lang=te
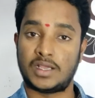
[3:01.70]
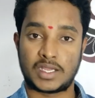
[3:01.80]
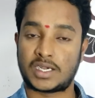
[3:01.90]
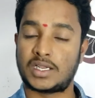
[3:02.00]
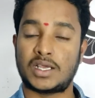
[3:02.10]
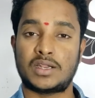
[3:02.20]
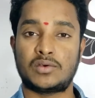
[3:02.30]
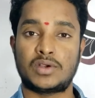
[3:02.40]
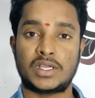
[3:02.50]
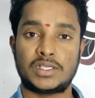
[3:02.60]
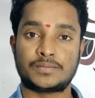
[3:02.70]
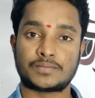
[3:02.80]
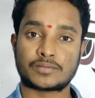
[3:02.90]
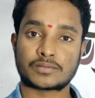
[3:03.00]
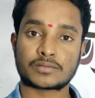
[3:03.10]
కరెక్ట్గానే ఉంటాయి
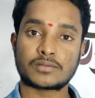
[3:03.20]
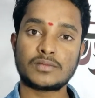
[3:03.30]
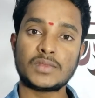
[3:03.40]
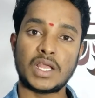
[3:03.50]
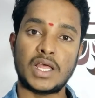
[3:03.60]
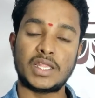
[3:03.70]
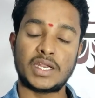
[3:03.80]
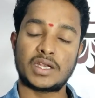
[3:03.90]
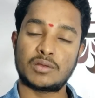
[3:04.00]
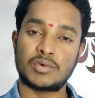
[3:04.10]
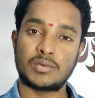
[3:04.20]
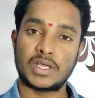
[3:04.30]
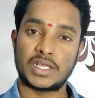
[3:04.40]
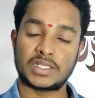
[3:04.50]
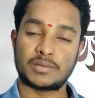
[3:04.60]
అదే రేట్లో
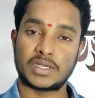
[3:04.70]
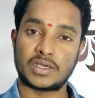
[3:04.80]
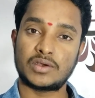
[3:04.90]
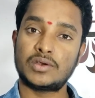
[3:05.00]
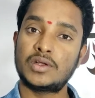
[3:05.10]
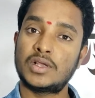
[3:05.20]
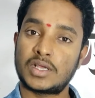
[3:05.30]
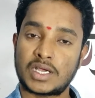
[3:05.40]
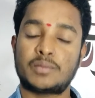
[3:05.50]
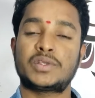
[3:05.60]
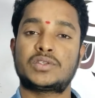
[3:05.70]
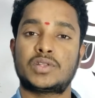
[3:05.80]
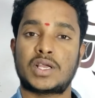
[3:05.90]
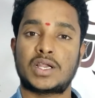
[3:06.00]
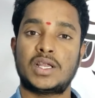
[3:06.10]
మొబైల్ అయితే మనకు
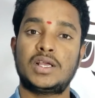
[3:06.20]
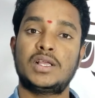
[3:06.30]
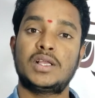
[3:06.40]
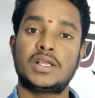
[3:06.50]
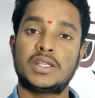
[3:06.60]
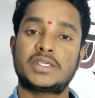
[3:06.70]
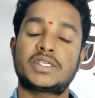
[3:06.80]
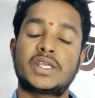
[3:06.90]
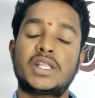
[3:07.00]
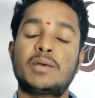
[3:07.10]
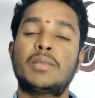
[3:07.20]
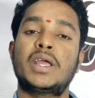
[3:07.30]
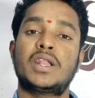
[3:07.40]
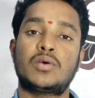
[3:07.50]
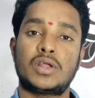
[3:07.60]
కనిపిస్తుంది అక్కడ నెక్స్ట్ కింద
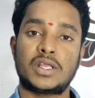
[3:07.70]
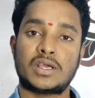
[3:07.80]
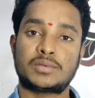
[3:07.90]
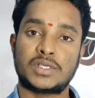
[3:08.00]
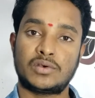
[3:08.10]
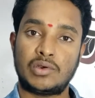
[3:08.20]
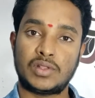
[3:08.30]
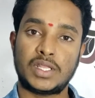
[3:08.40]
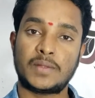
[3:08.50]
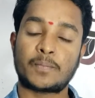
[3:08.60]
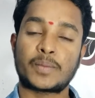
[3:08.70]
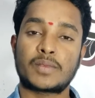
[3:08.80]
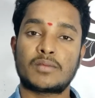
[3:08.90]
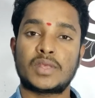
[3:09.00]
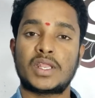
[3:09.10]
బైనవ్ అనే ఆప్షన్ ఉంటుంది
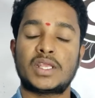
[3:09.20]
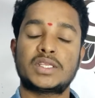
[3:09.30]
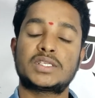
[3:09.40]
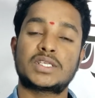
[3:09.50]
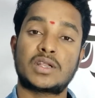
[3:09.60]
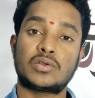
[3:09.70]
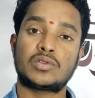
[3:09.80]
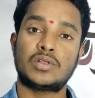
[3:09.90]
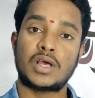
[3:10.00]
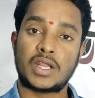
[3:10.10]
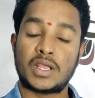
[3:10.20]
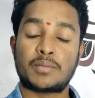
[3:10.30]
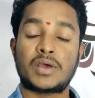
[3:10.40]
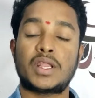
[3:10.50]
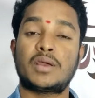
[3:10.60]
మీరు ఏం చేస్తారు
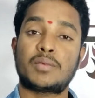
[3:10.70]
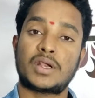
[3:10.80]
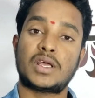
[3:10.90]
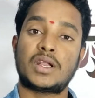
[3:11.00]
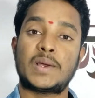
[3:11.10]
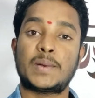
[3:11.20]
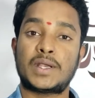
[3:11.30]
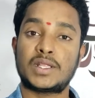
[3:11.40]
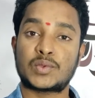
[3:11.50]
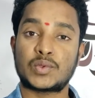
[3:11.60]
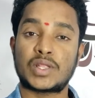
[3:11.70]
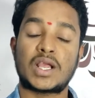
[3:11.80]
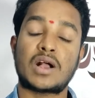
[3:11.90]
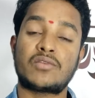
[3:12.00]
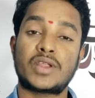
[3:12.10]
హరియప్ హరియప్ అన్నారు కాబట్టి
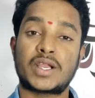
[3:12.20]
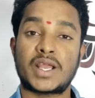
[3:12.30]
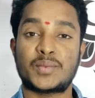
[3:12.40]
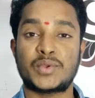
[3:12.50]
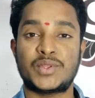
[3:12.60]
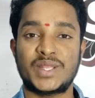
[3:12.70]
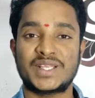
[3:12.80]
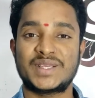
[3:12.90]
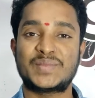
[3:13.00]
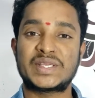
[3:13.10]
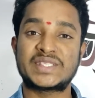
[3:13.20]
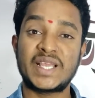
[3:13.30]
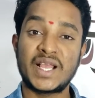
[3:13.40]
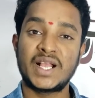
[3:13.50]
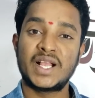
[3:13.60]
తొందరగా ఆఫర్ ఇక్కడ అయిపోతుంది అని చెప్పేసి
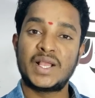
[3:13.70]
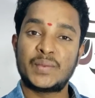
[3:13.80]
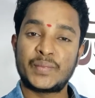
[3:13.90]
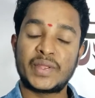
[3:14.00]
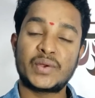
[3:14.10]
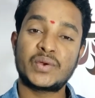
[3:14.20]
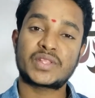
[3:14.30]
మీరు